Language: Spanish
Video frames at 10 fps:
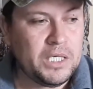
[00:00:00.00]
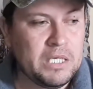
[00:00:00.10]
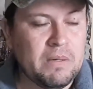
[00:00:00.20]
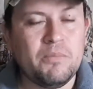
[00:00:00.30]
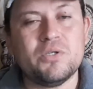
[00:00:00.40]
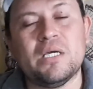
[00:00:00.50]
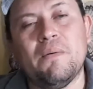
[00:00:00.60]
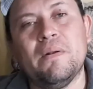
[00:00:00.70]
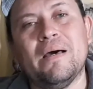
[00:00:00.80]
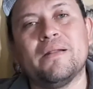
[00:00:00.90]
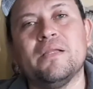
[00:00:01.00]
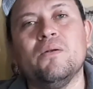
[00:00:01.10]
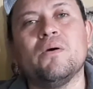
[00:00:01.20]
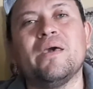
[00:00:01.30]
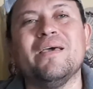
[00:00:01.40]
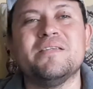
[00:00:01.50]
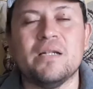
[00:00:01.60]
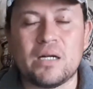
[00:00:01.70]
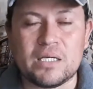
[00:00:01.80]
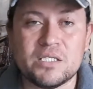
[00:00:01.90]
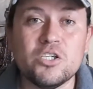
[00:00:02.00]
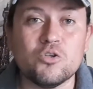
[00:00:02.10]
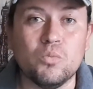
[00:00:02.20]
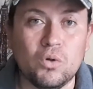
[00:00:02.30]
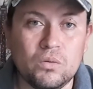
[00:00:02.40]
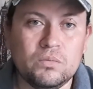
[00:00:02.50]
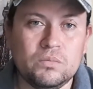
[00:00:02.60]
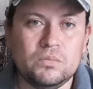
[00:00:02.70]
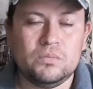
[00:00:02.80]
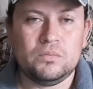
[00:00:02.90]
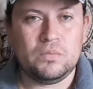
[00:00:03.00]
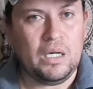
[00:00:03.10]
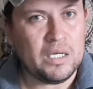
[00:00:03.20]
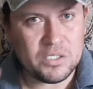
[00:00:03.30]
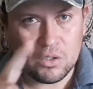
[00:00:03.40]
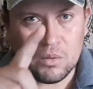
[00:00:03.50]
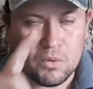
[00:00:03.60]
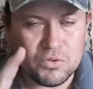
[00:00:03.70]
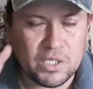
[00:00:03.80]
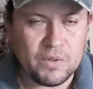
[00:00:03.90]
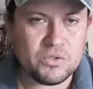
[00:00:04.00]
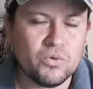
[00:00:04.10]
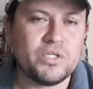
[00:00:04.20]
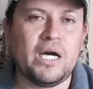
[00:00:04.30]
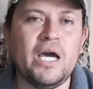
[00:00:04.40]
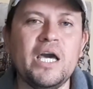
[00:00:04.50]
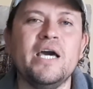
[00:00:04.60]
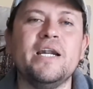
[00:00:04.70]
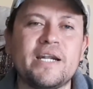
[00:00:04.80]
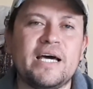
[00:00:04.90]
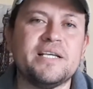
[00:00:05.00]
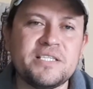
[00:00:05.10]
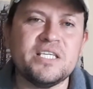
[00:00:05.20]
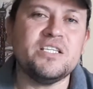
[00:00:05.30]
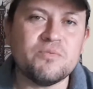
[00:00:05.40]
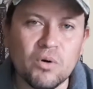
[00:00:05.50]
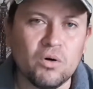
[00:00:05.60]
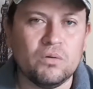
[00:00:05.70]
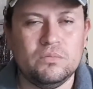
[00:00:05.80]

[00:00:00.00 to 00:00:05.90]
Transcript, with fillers: Y vamos a hablar de lo que es el racismo. Así como usted lo escucha, el racismo.